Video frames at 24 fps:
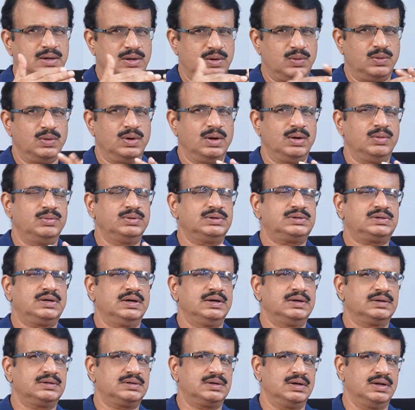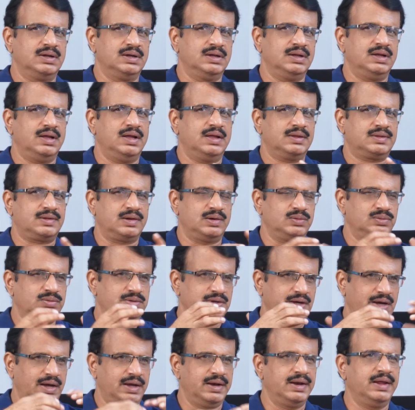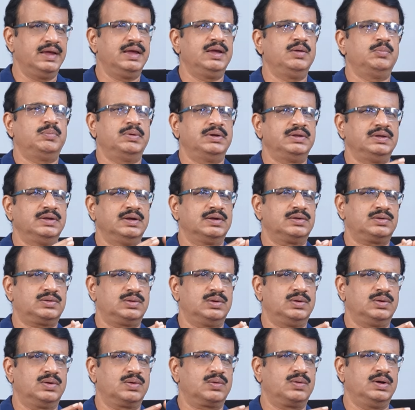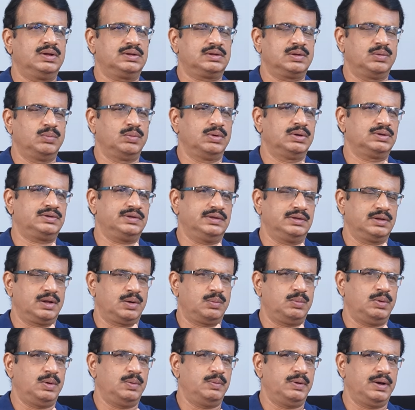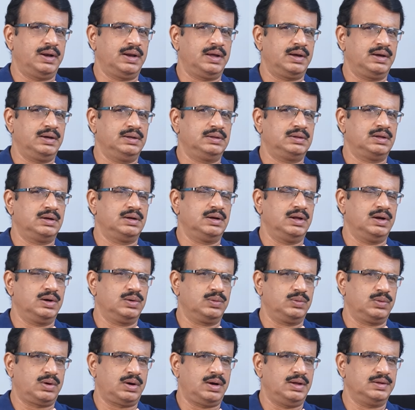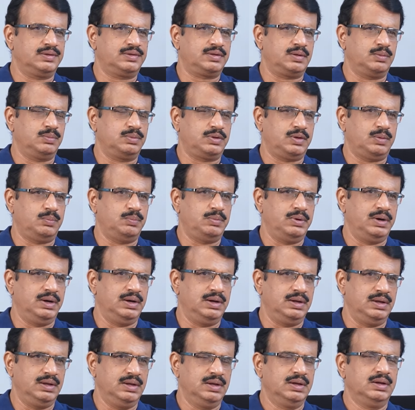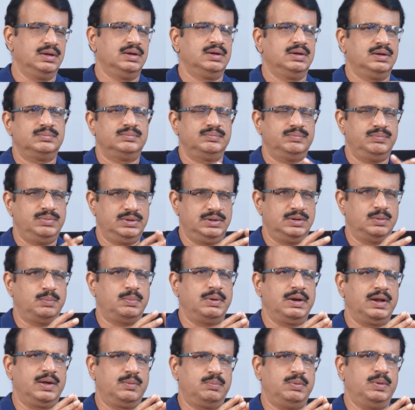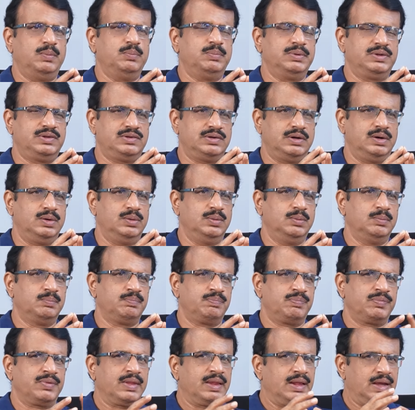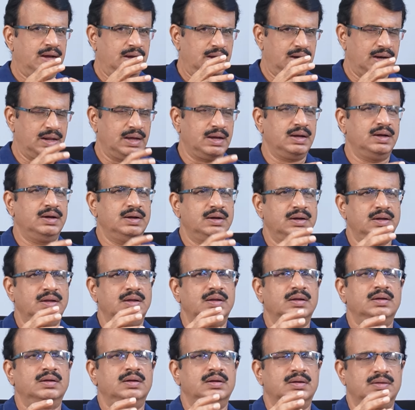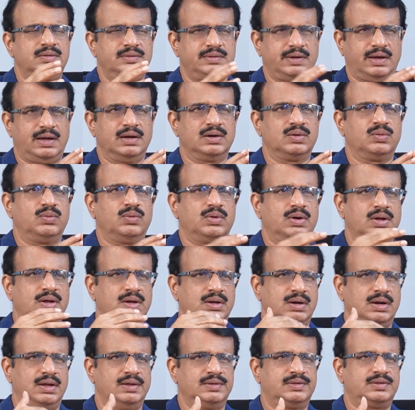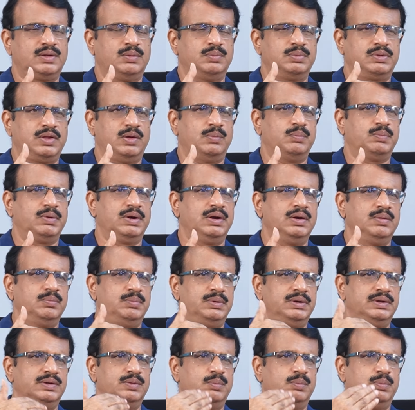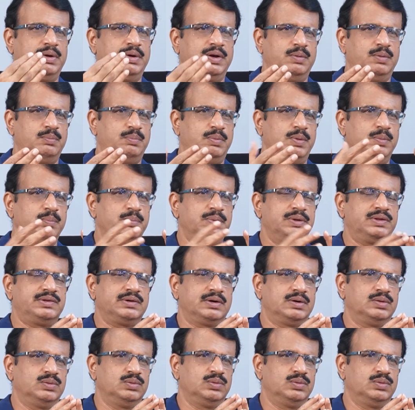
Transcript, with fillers: రెండో విశ్లేషణ అసలు జగనే ఈ పని చేస్తున్నాడు గతంలో చంద్రబాబు ఎలాగైతే నలుగురు రాజ్యసభ సభ్యుల్ని బీజేపీలకు పంపించాడు అలాగా జగన్ కూడా రాజ్యసభ సభ్యుల్ని బీజేపీలకు పంపించడం